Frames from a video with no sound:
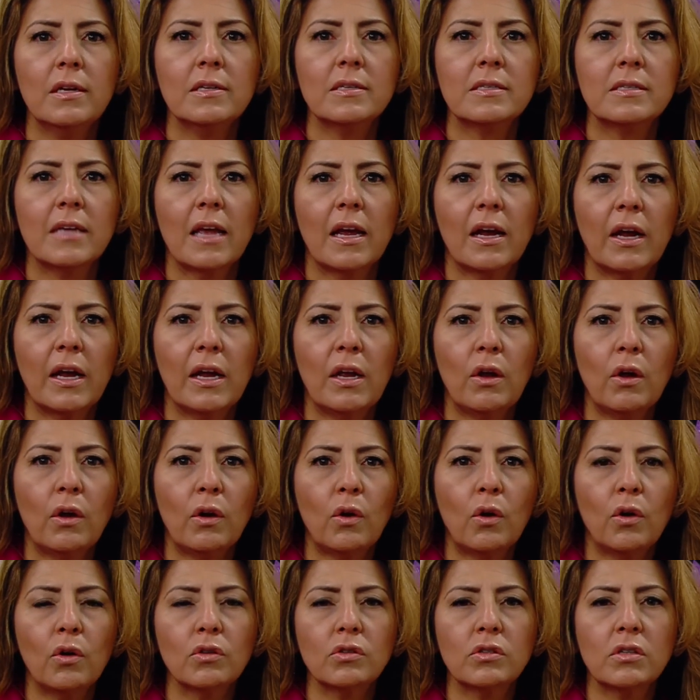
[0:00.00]
se
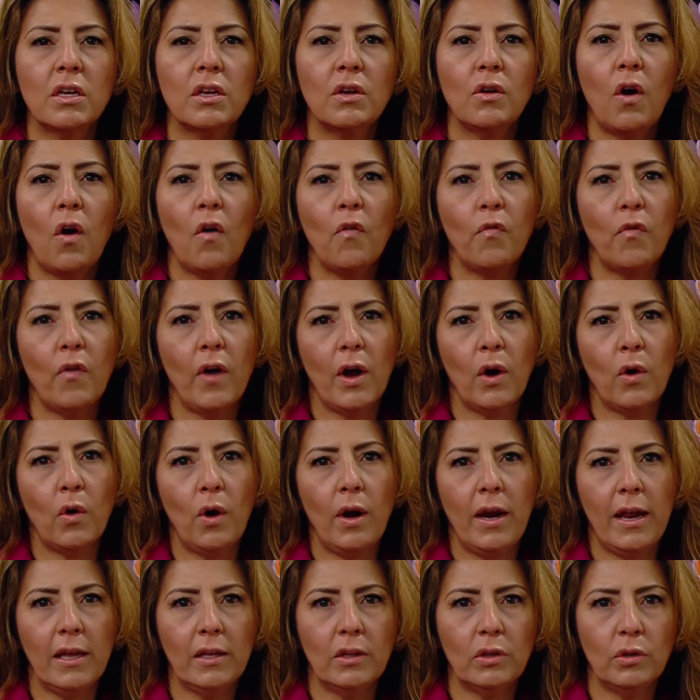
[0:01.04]
cocinó a
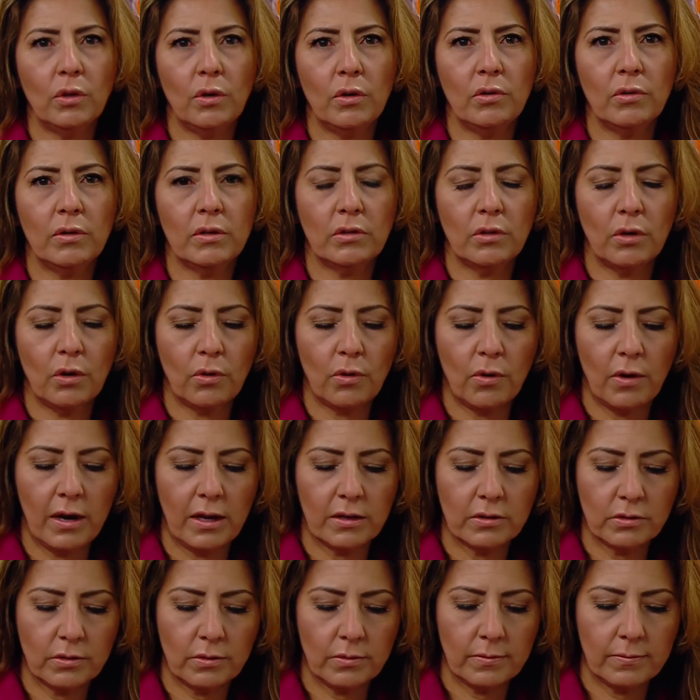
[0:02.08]
fuego lento en nuestro
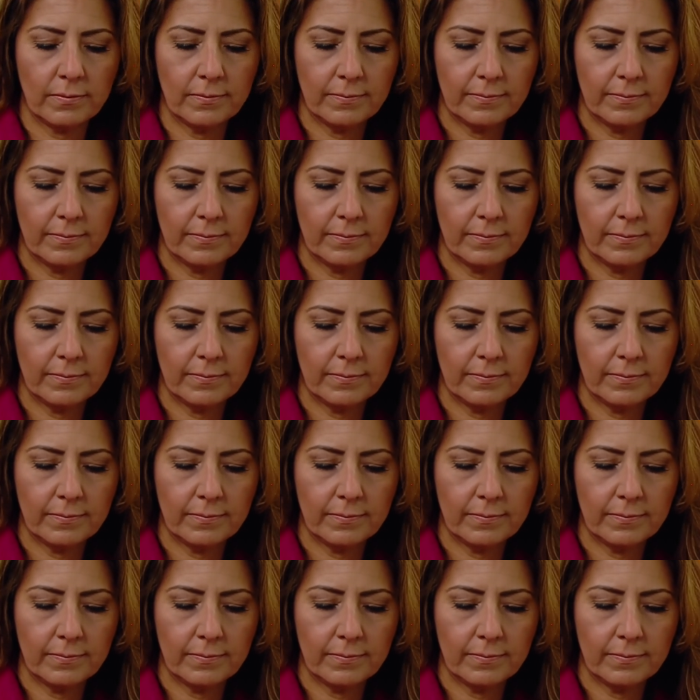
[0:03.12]
corazón.